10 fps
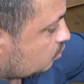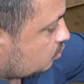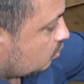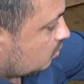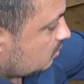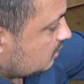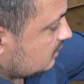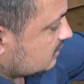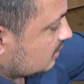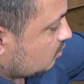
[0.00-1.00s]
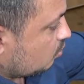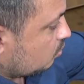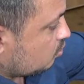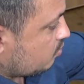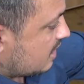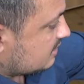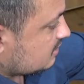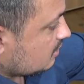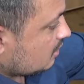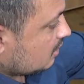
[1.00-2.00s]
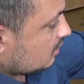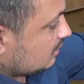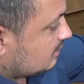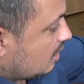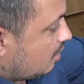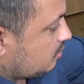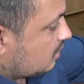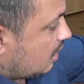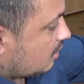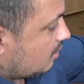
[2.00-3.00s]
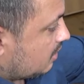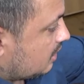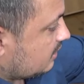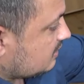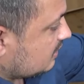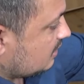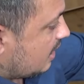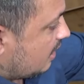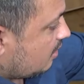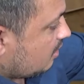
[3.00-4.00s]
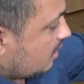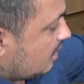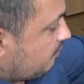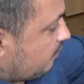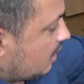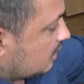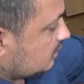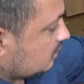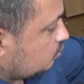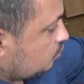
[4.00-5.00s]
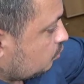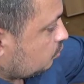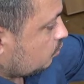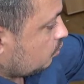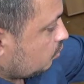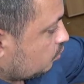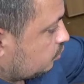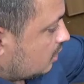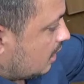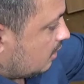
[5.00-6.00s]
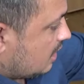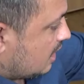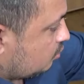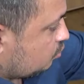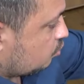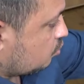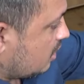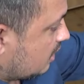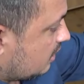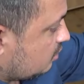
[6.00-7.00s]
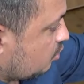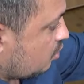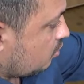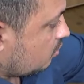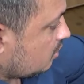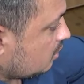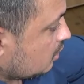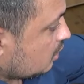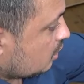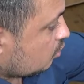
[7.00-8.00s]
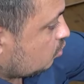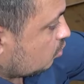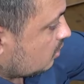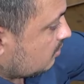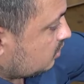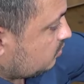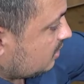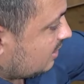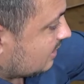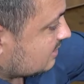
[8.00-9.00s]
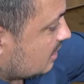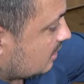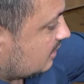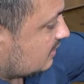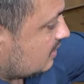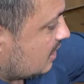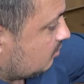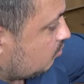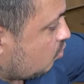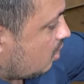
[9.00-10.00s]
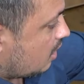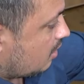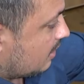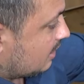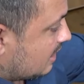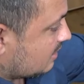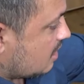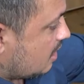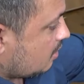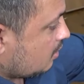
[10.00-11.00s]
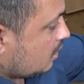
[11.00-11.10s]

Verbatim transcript: kurşunu insanı öldürmez hitabı kahramanesiyle efradı cüş-u hüruşa yani coşkuya getiriyor. Kükremiş bir aslan kesilen bu kahramanlar da